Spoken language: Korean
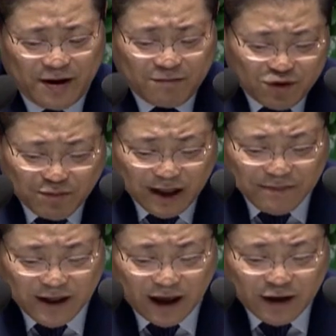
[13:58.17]
무슨
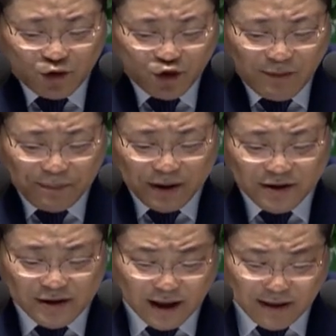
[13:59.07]
말입니까? 죽음 앞에
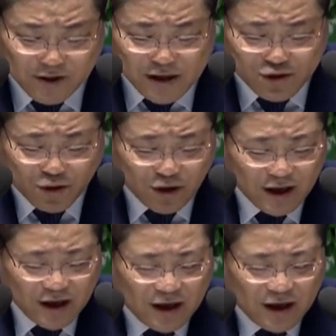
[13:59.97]
선 사람들일수록